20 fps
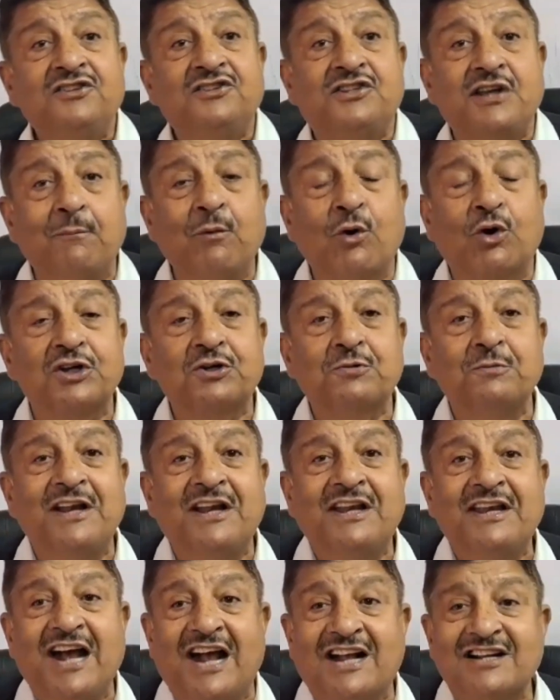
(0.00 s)
जम्मू
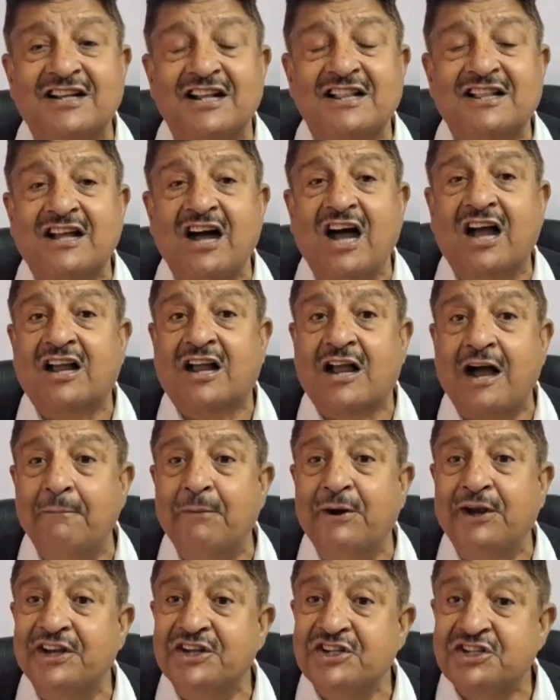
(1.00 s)
कश्मीर रियासत का
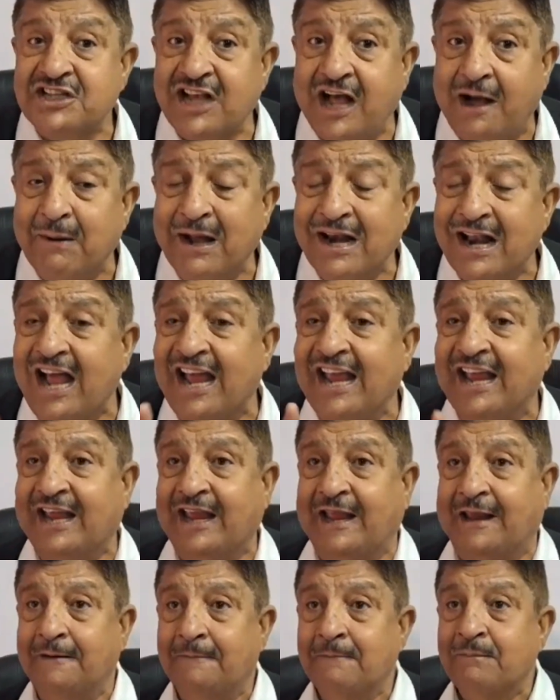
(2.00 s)
कब हिस्सा
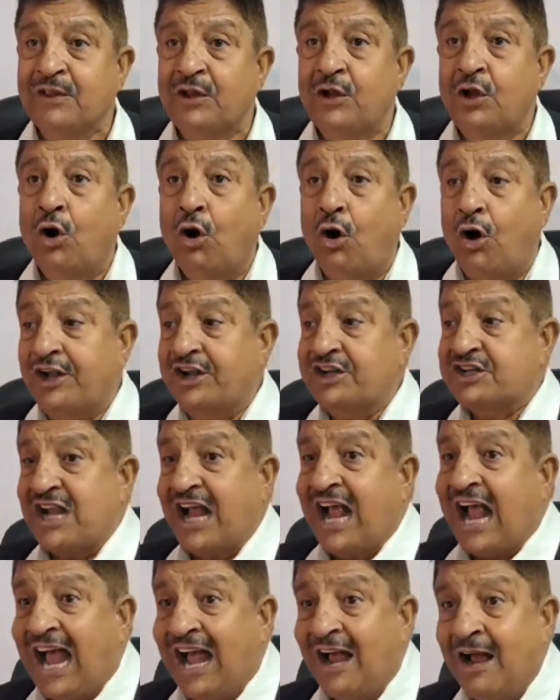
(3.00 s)
बनाएंगे हम्म। और इस
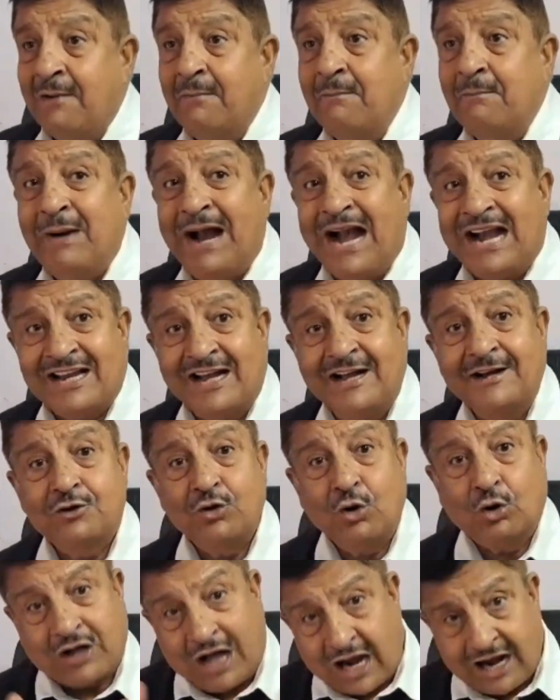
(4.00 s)
अहम बैठक
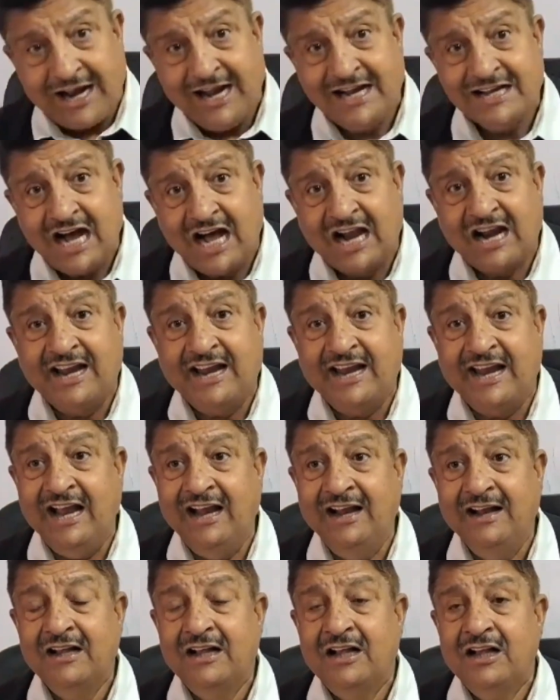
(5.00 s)
जो करने जा रहे
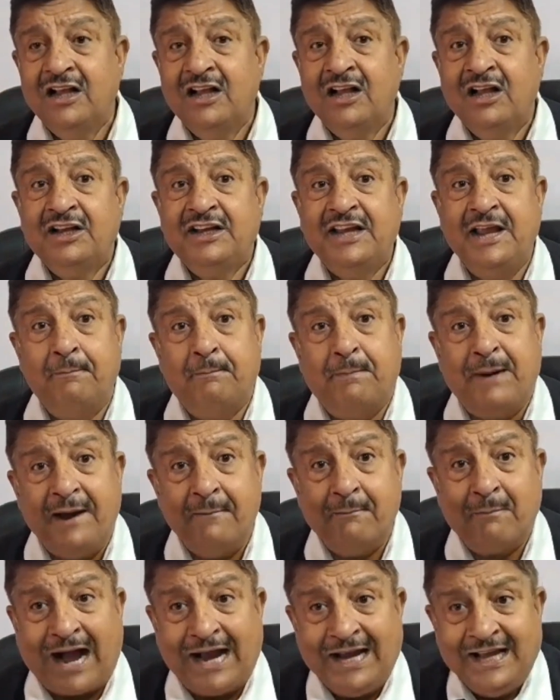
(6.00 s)
हैं ये
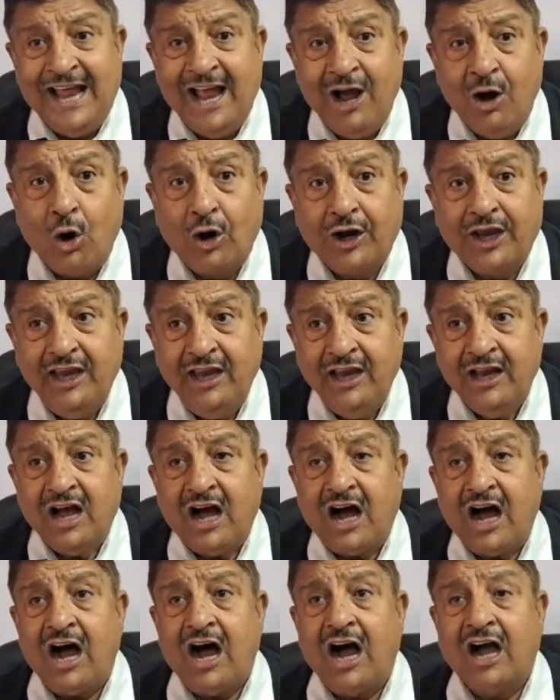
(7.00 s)
बेमायने होगी
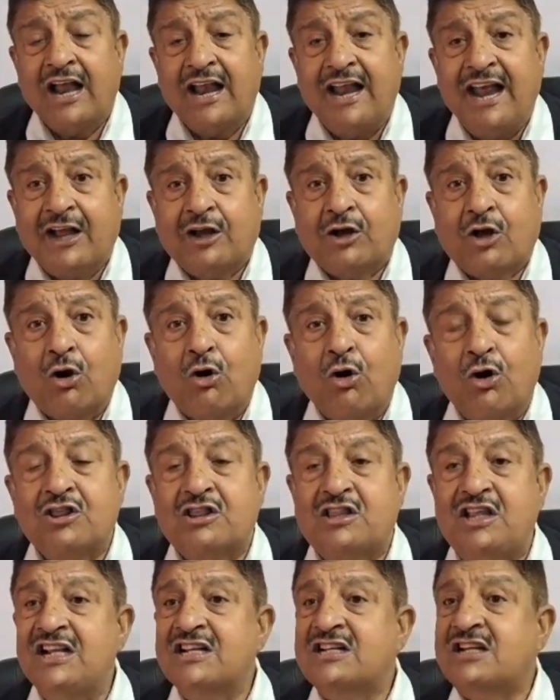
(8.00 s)
अगर एक करोड़
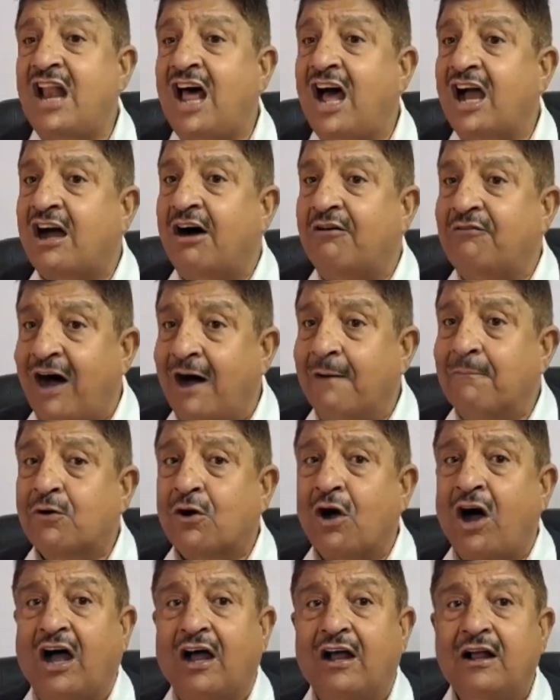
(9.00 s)
तीस लाख हवाम
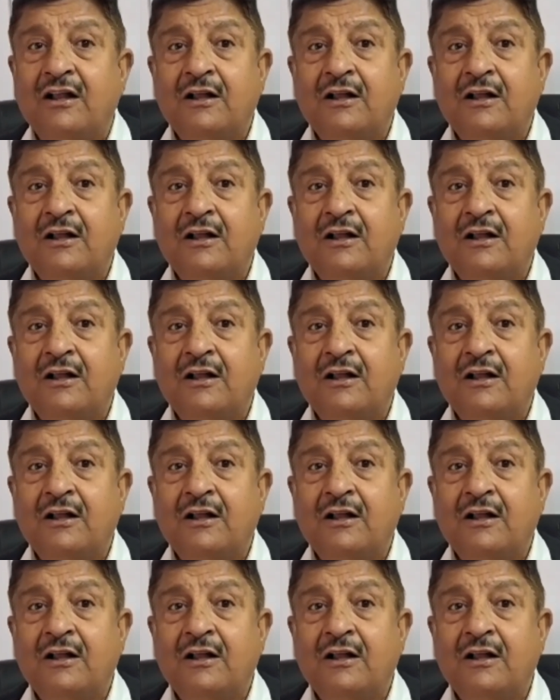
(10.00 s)
का